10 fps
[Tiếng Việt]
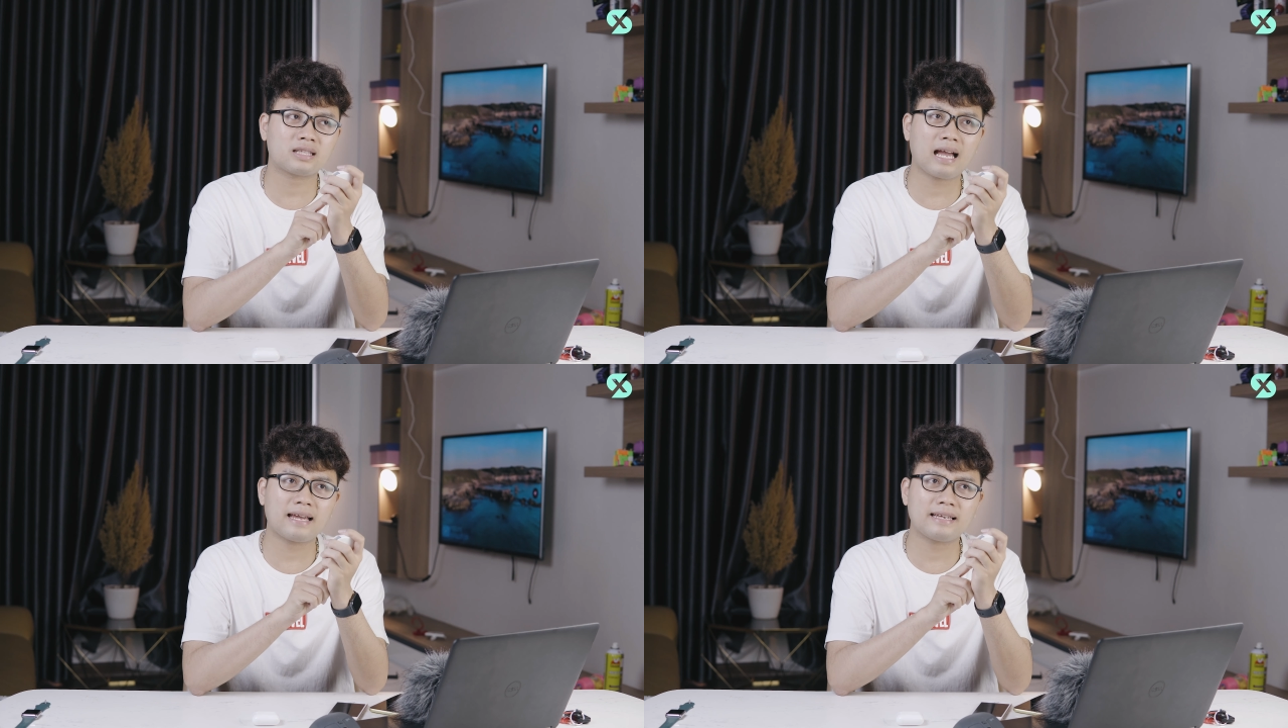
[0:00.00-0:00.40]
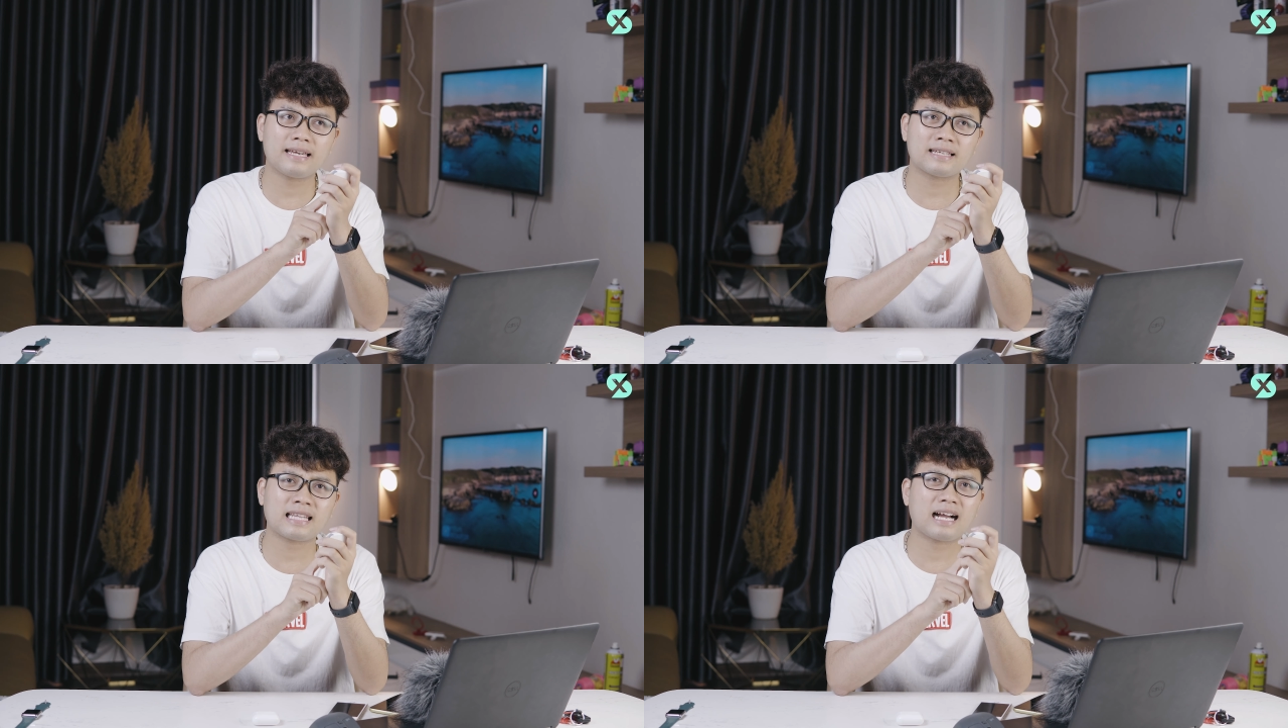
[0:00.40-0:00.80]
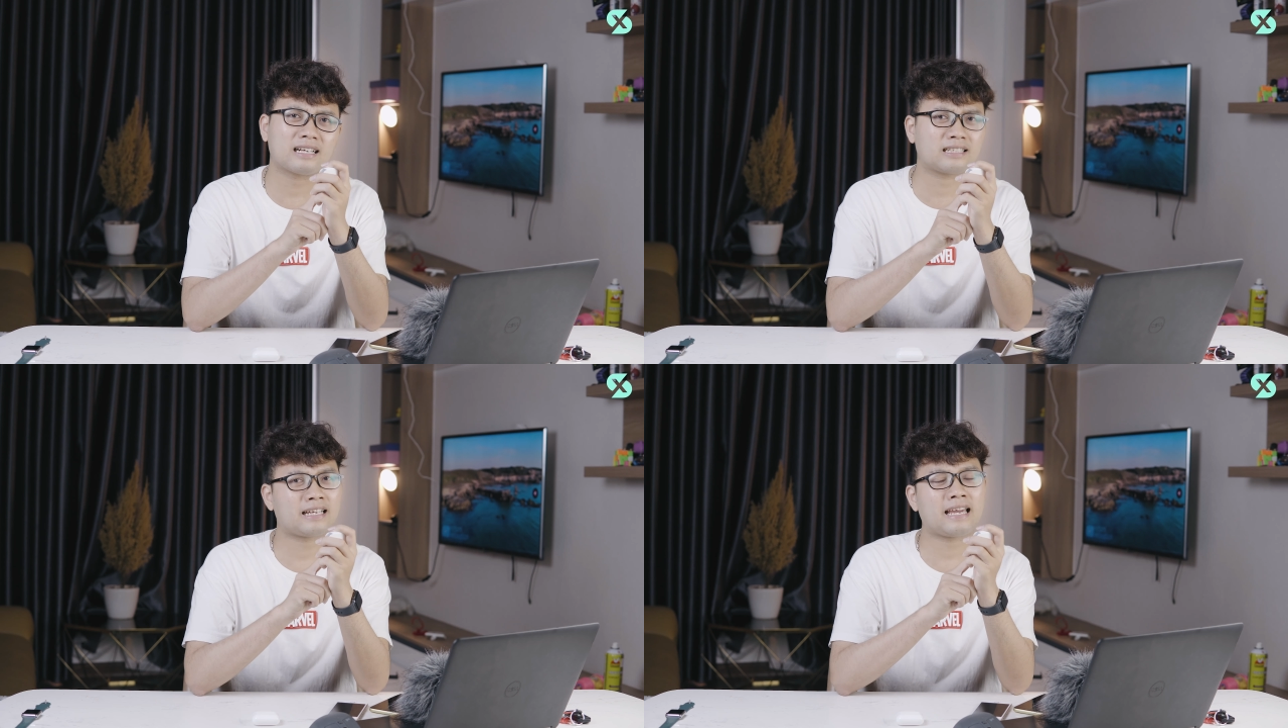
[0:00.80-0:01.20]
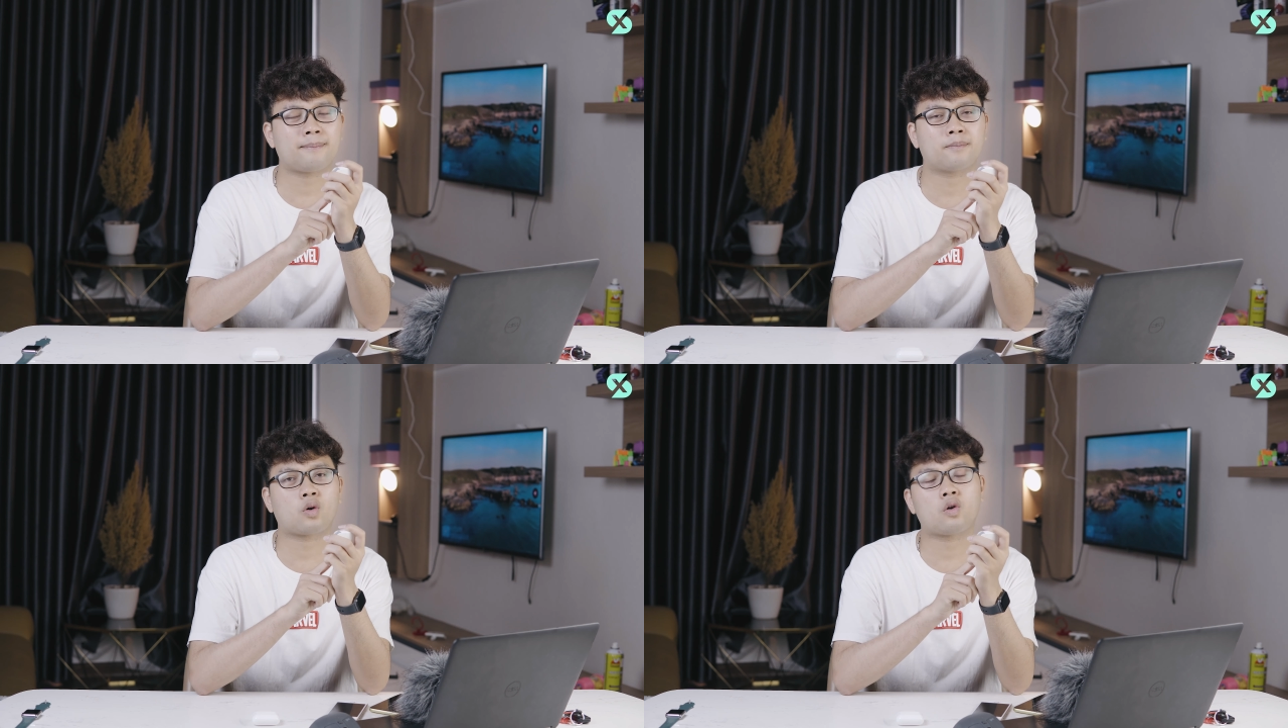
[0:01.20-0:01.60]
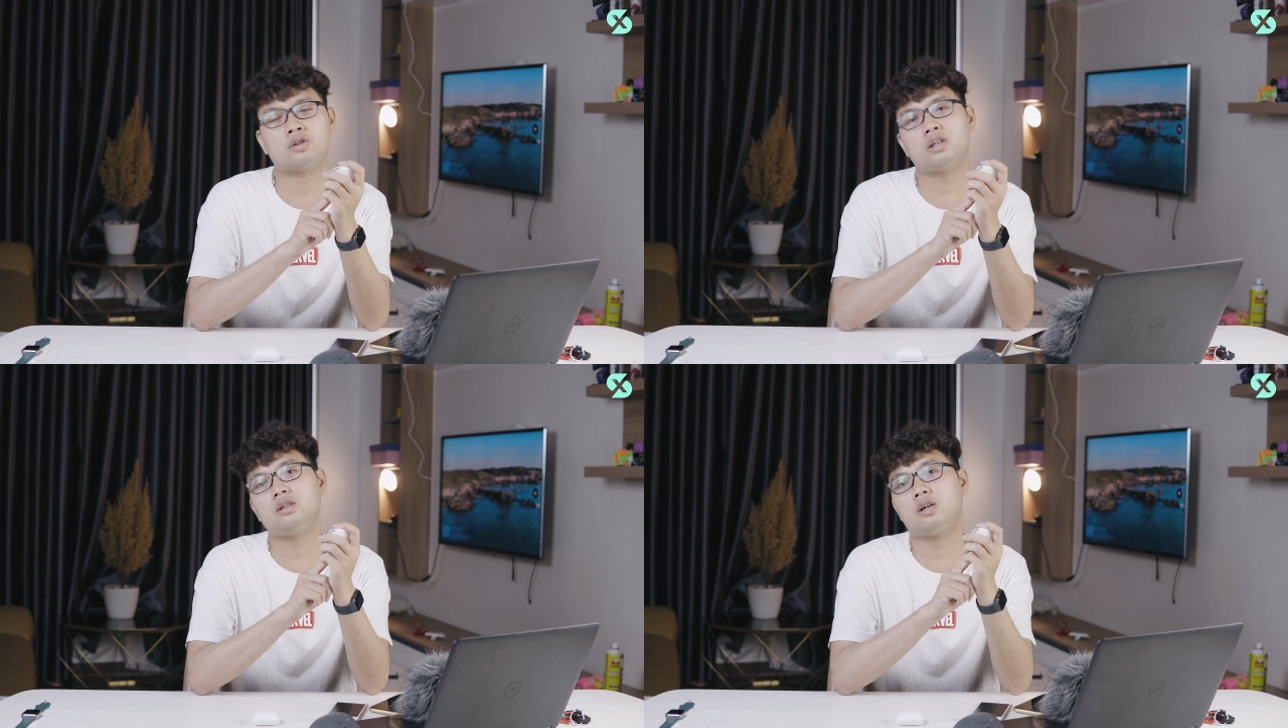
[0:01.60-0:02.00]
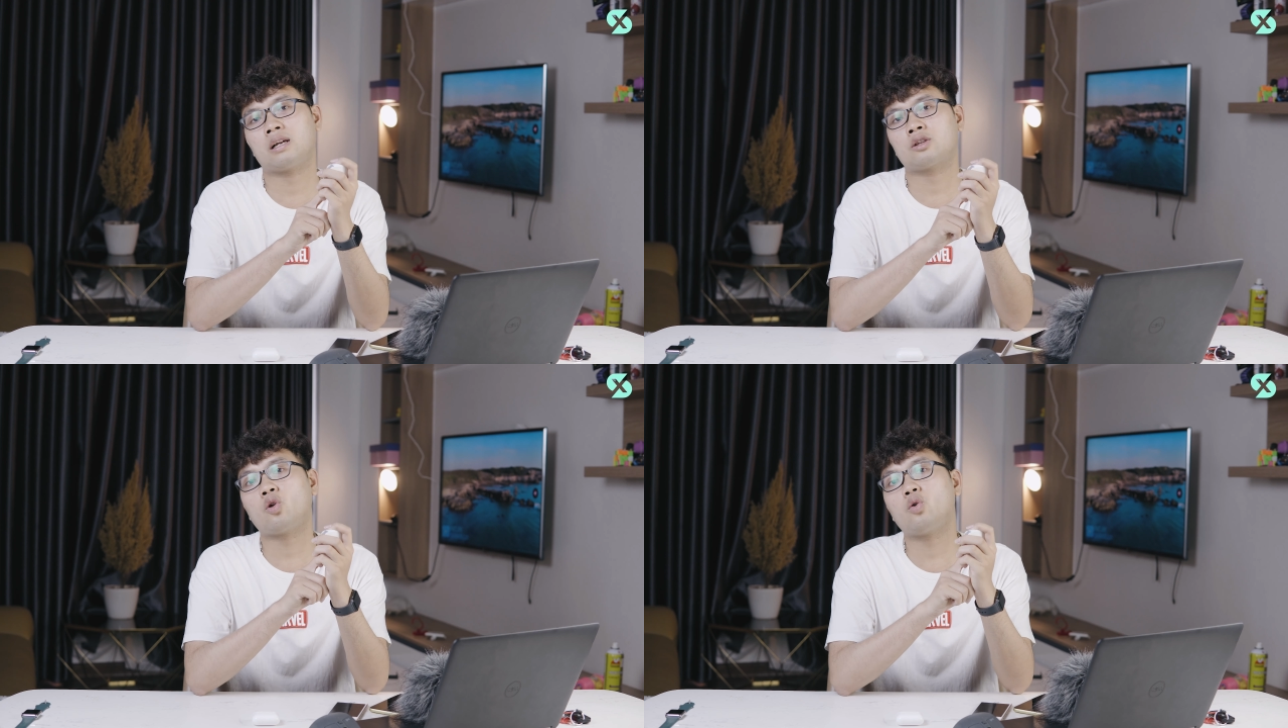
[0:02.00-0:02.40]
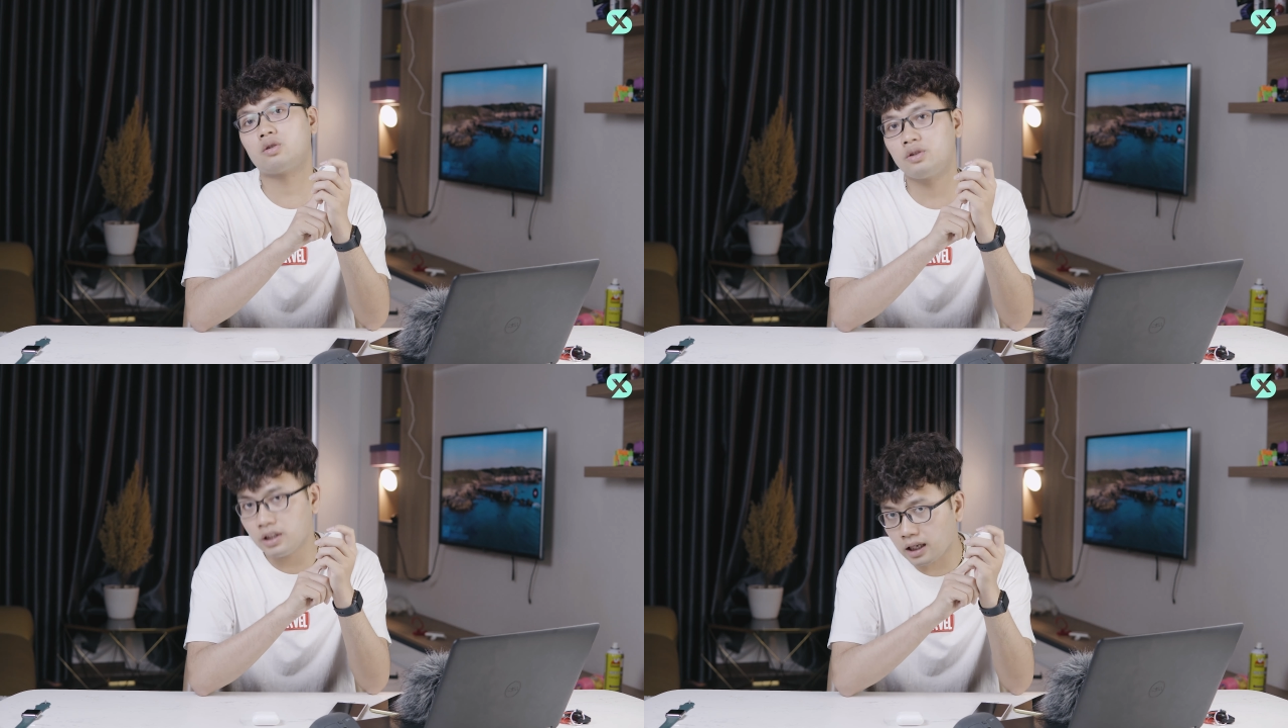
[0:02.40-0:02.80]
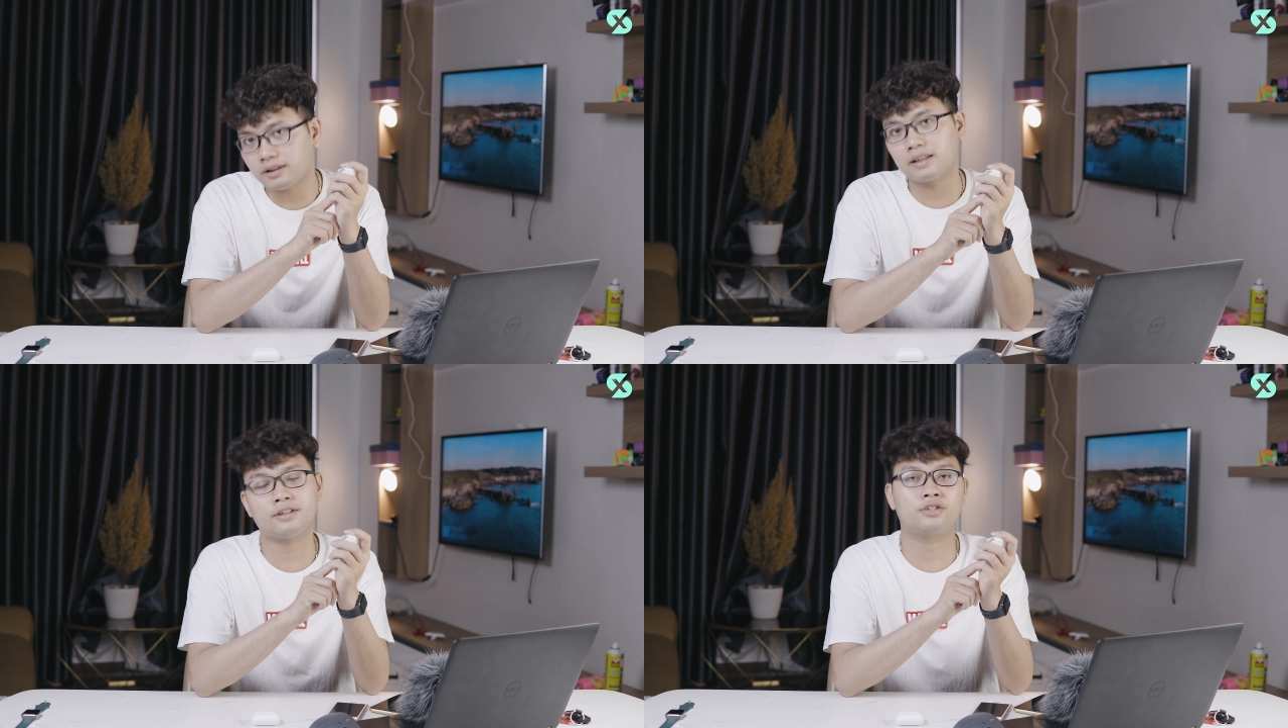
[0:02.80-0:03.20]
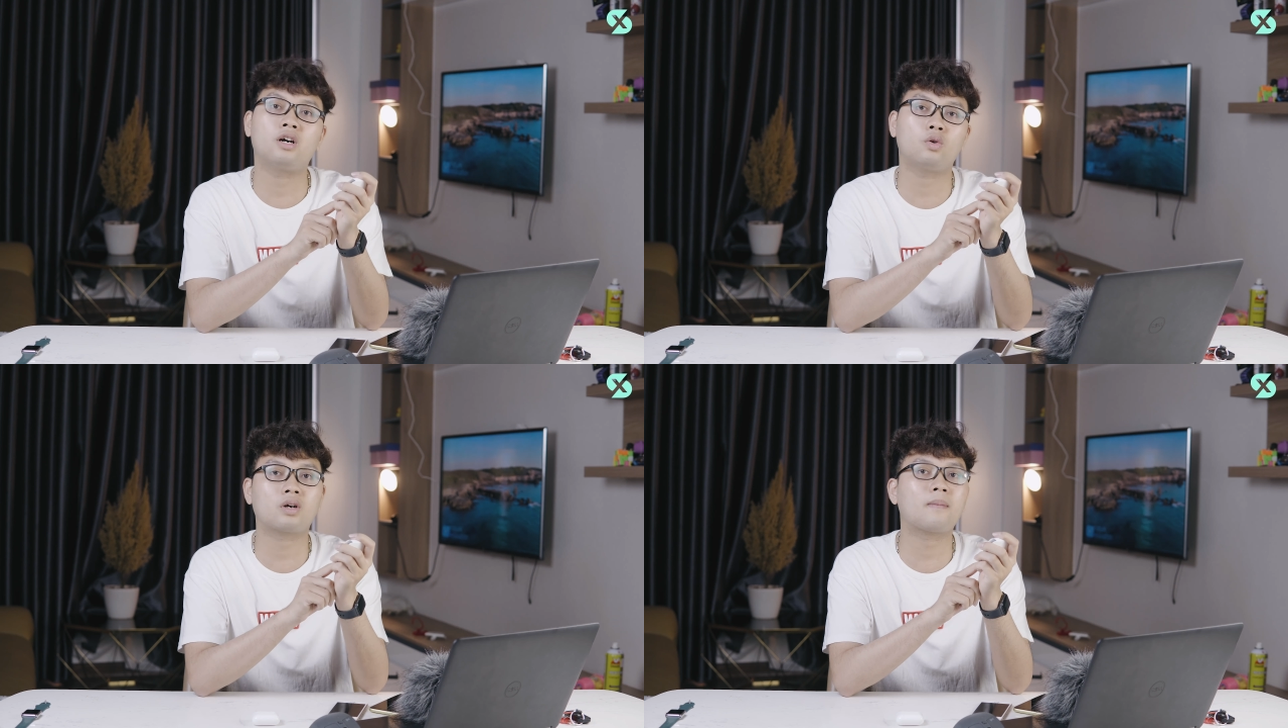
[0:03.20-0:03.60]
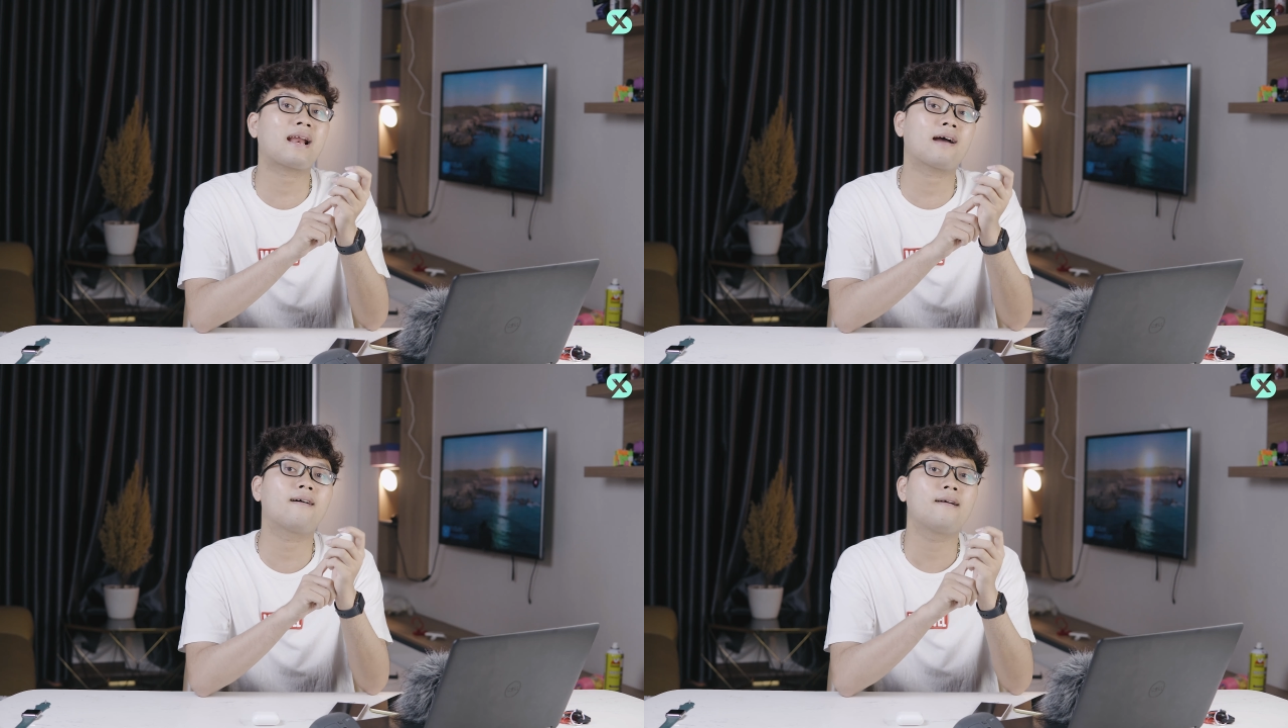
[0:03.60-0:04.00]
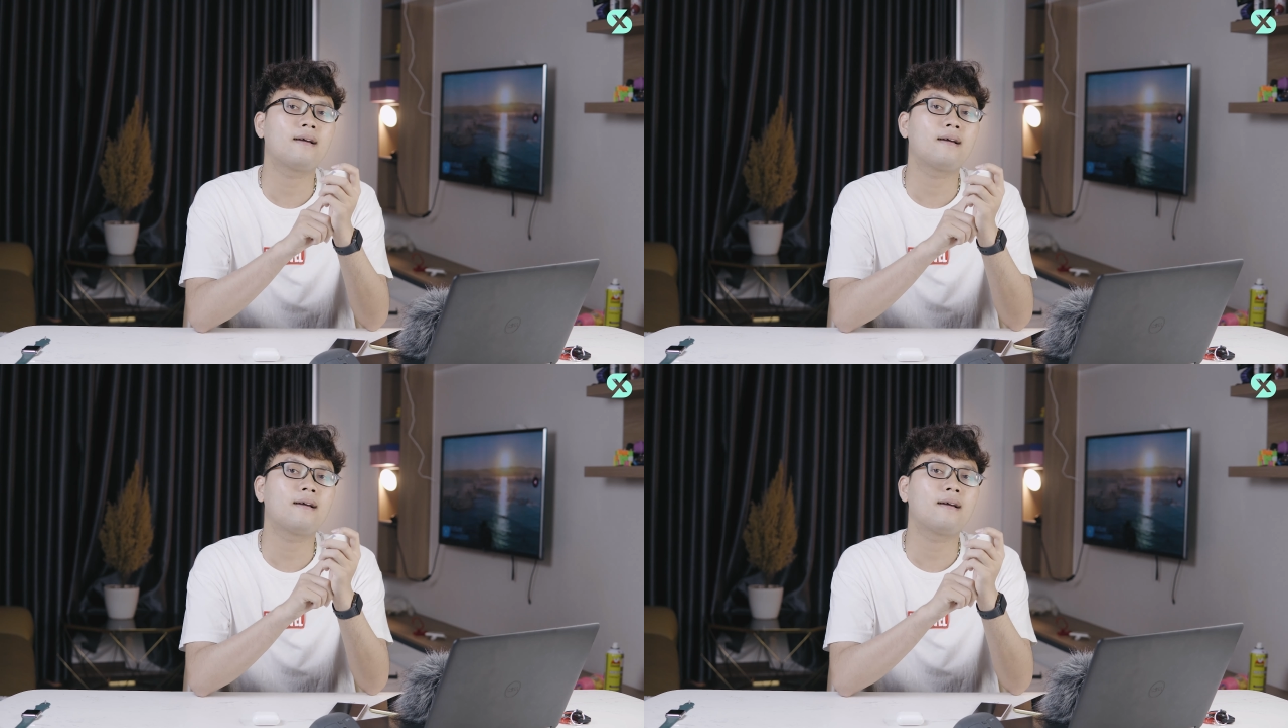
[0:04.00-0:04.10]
tai nghe tặng kèm có chất lượng là tốt nhất trên thị trường luôn các bạn ạ.